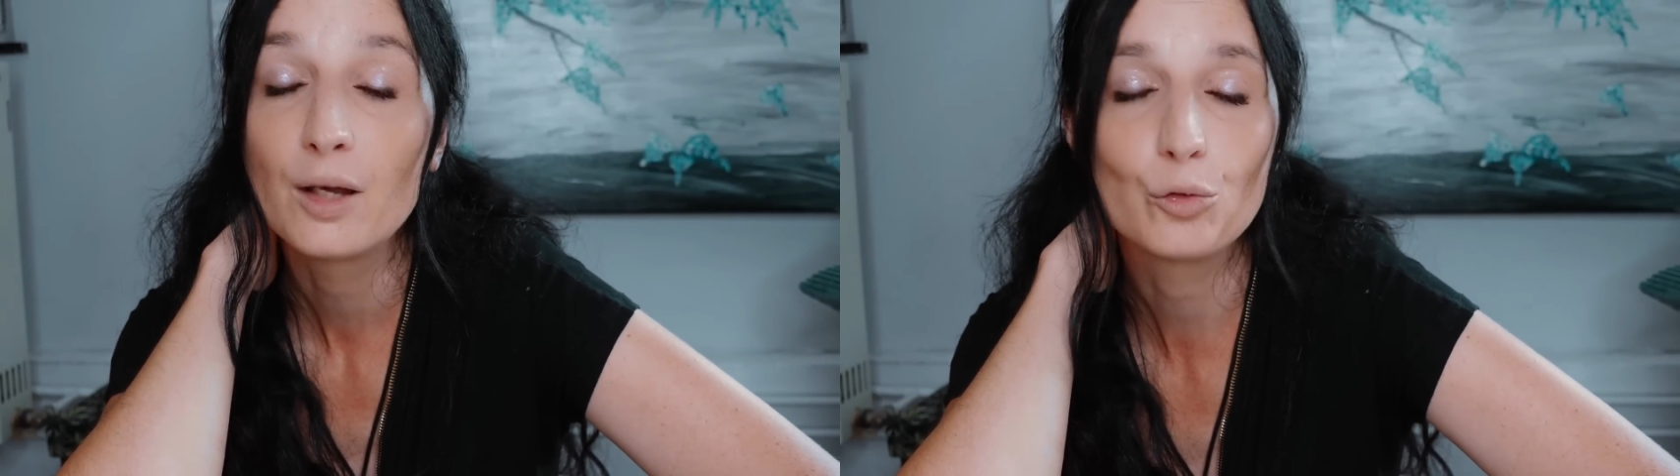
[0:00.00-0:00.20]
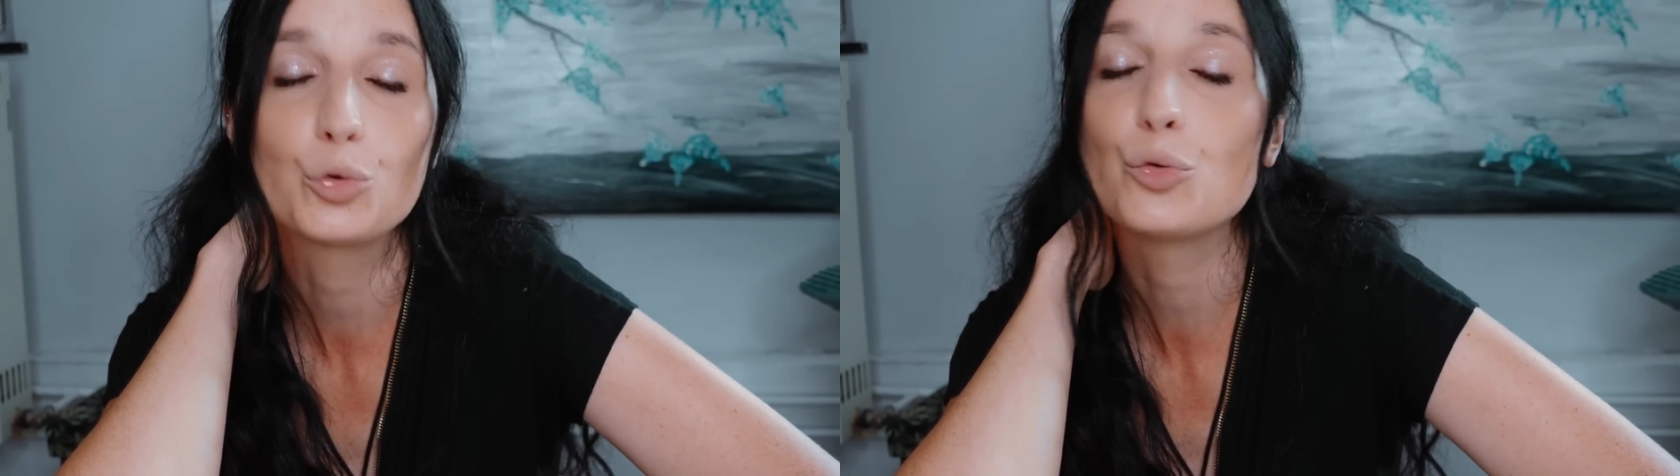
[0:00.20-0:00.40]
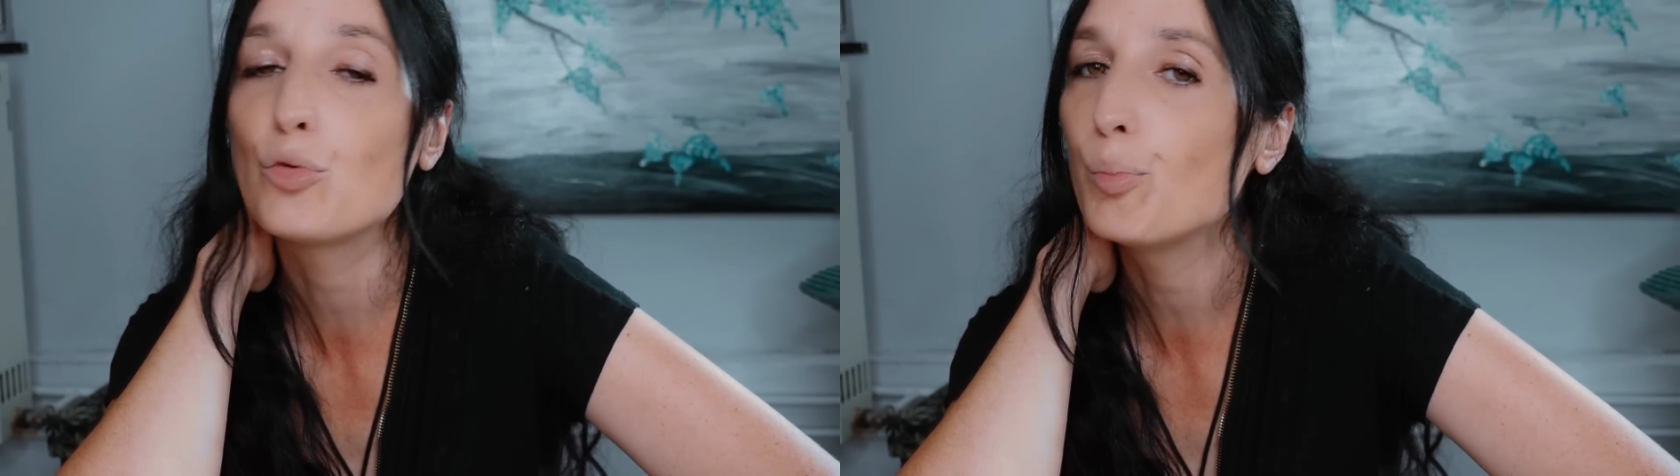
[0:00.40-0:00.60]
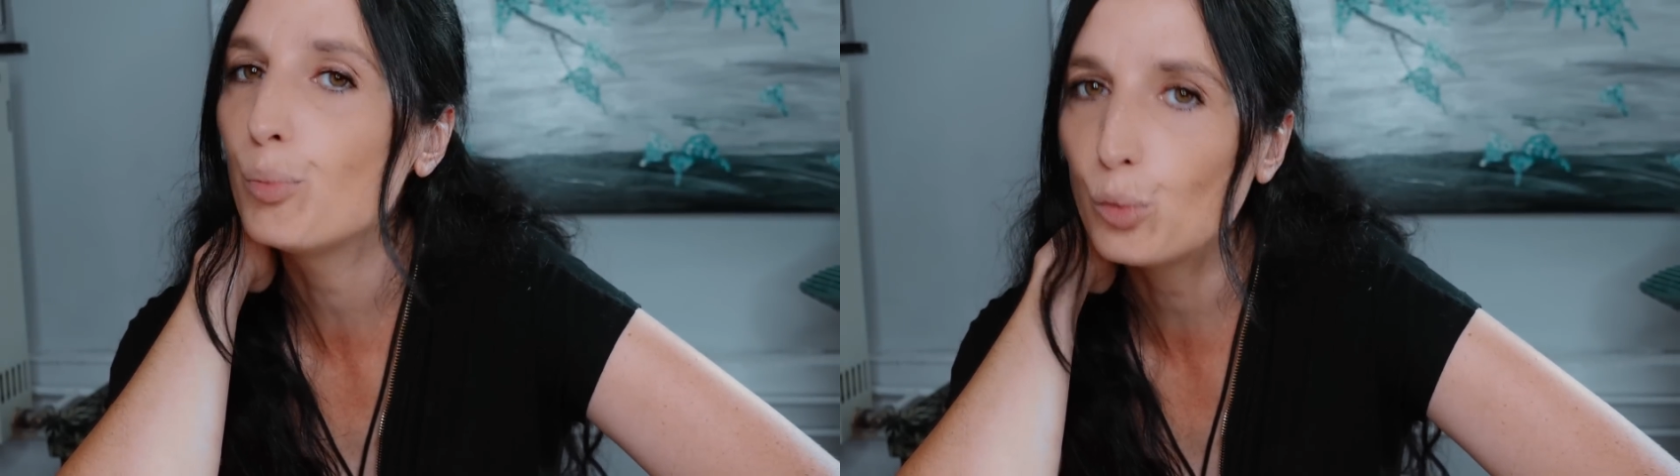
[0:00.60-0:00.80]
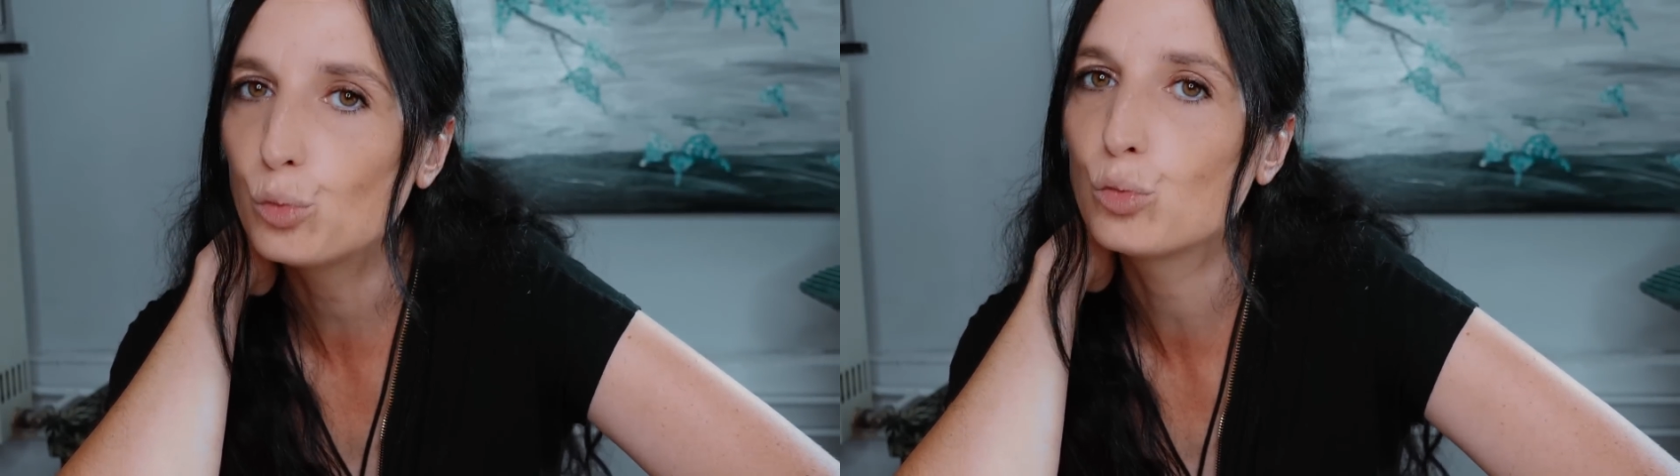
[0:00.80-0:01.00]
non, je ne suis
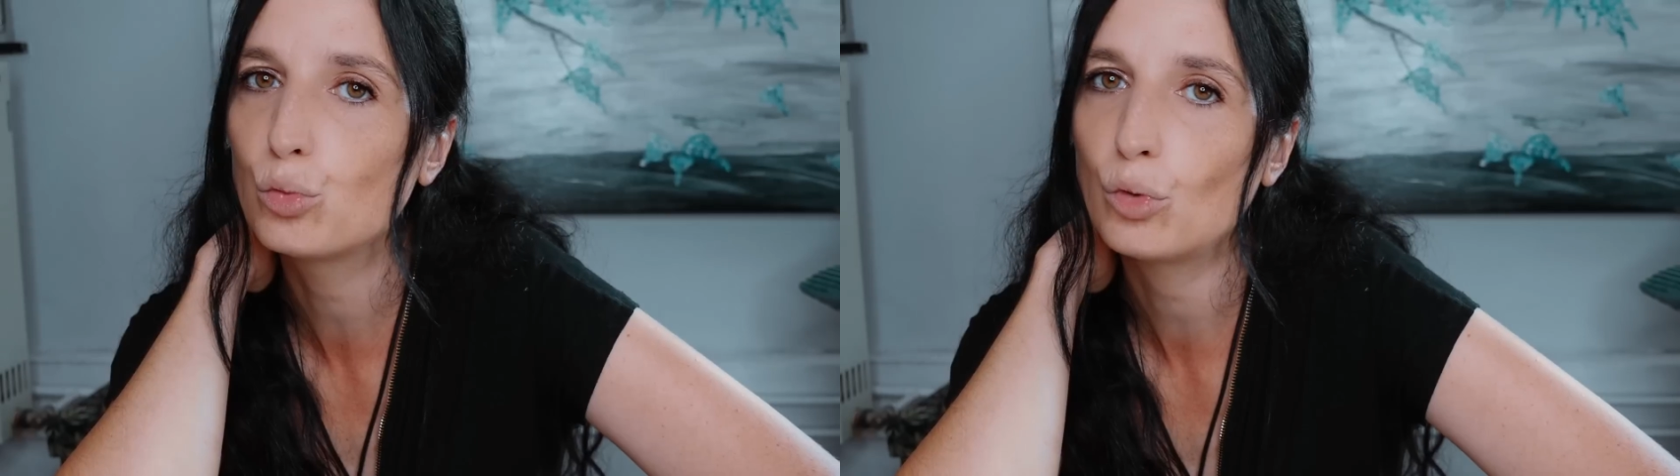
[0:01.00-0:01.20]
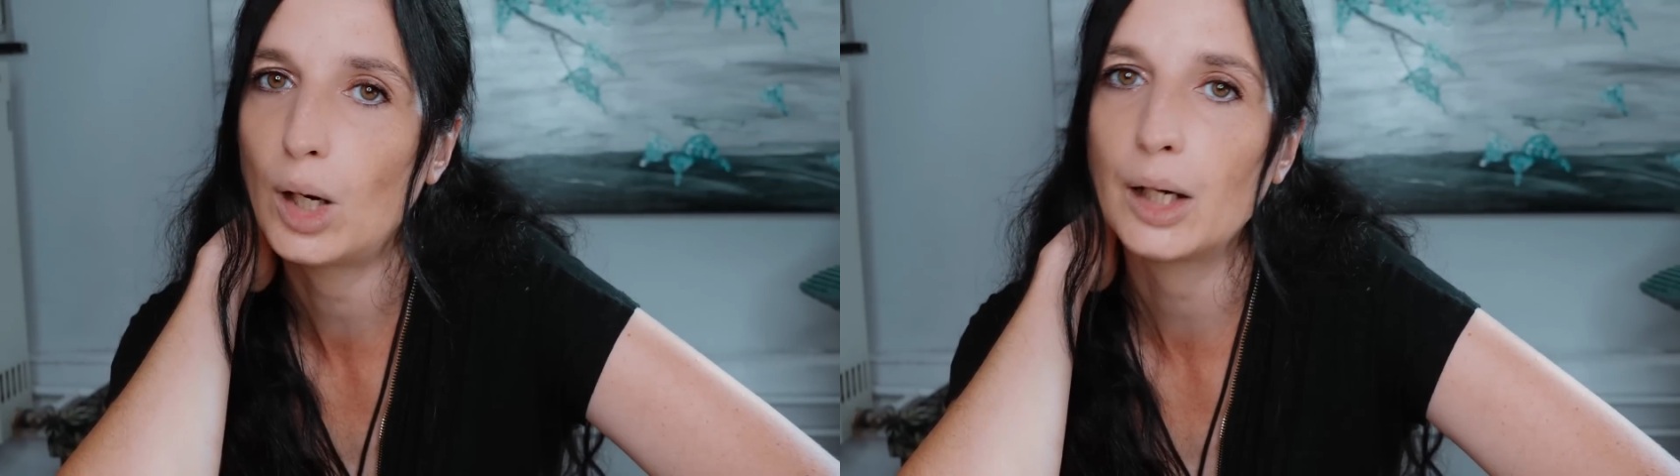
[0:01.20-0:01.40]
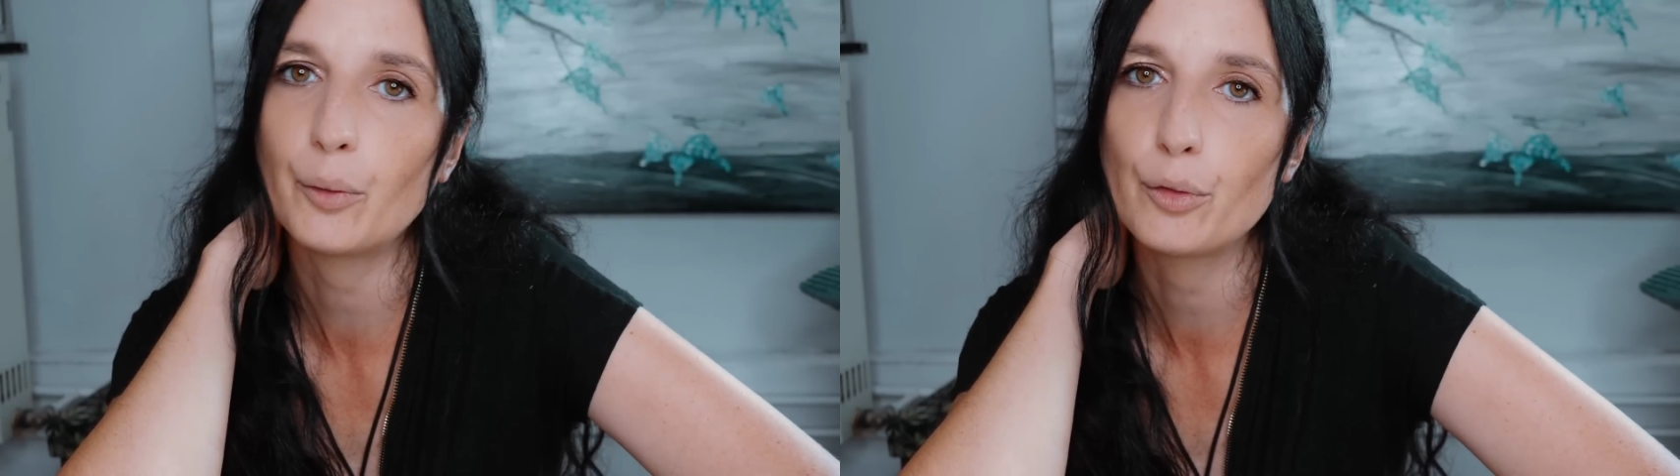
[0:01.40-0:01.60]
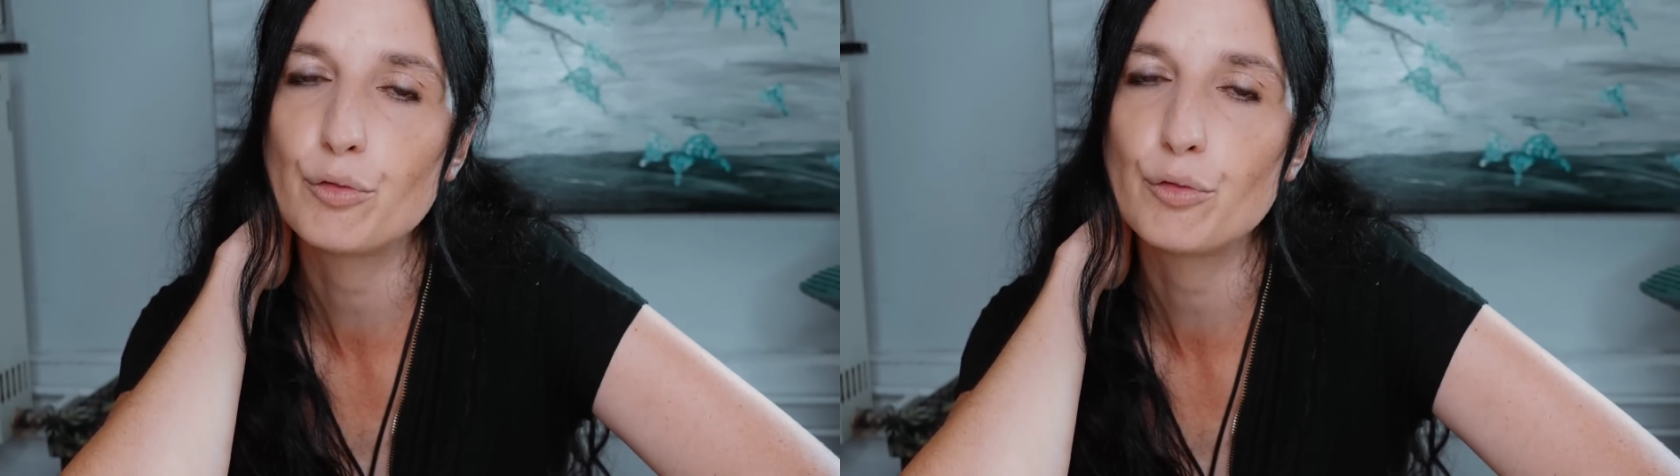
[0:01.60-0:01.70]
plus du tout dans la